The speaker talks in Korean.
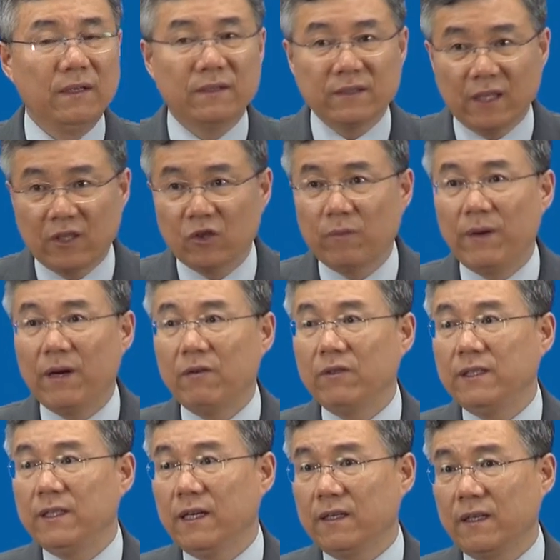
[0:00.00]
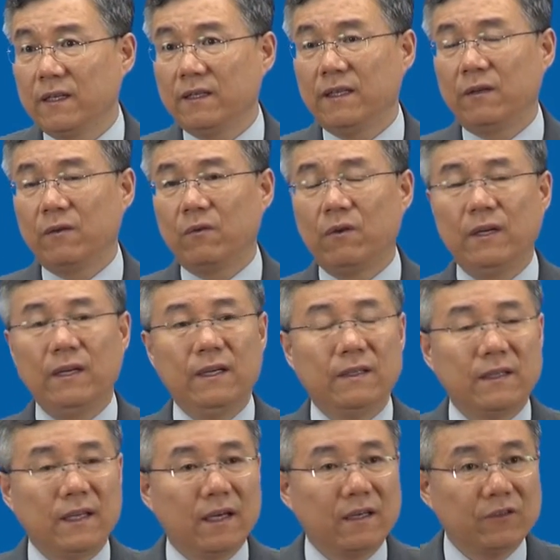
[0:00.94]
사도 바울이 이야기한 대로
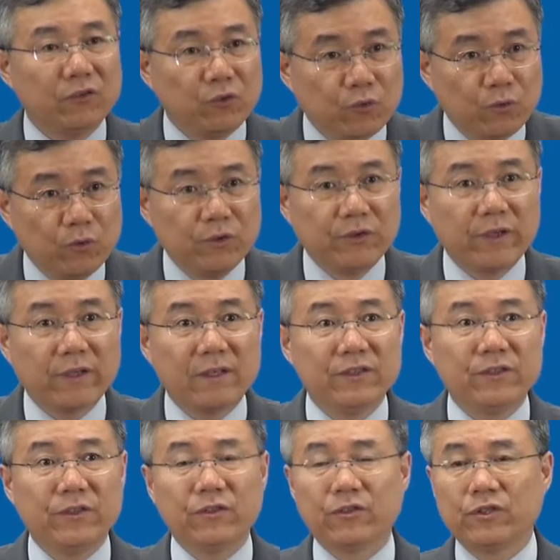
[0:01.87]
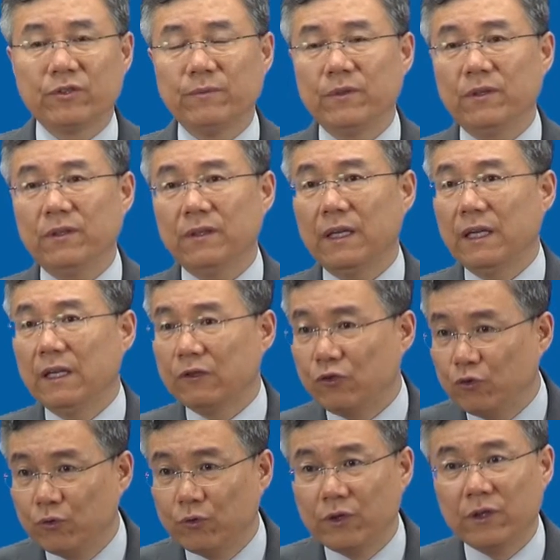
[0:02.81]
내가 죽을 죄를 지었으면
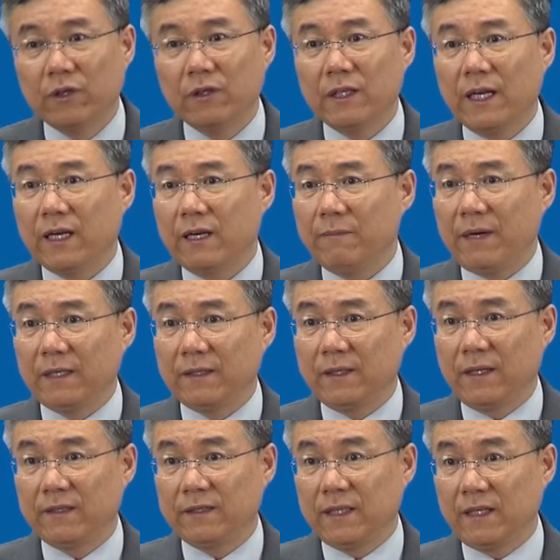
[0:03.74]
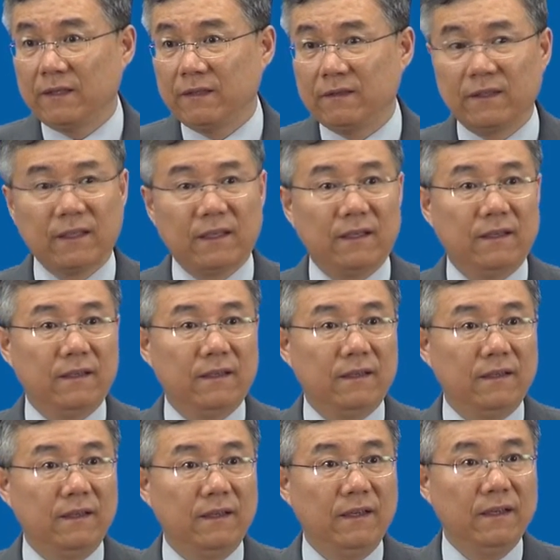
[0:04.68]
죽기를 내가 마다하지
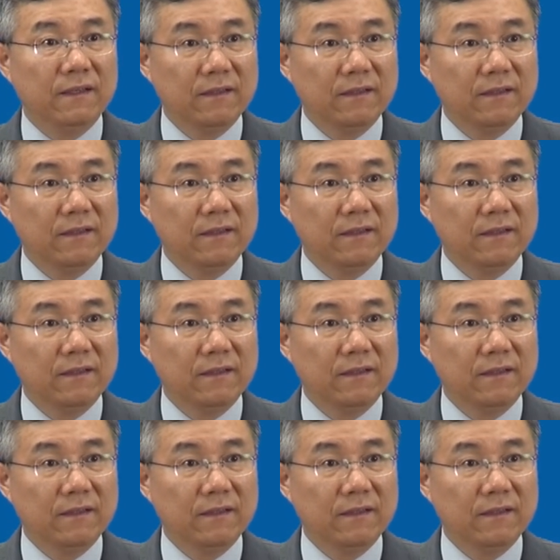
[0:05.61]
않는다.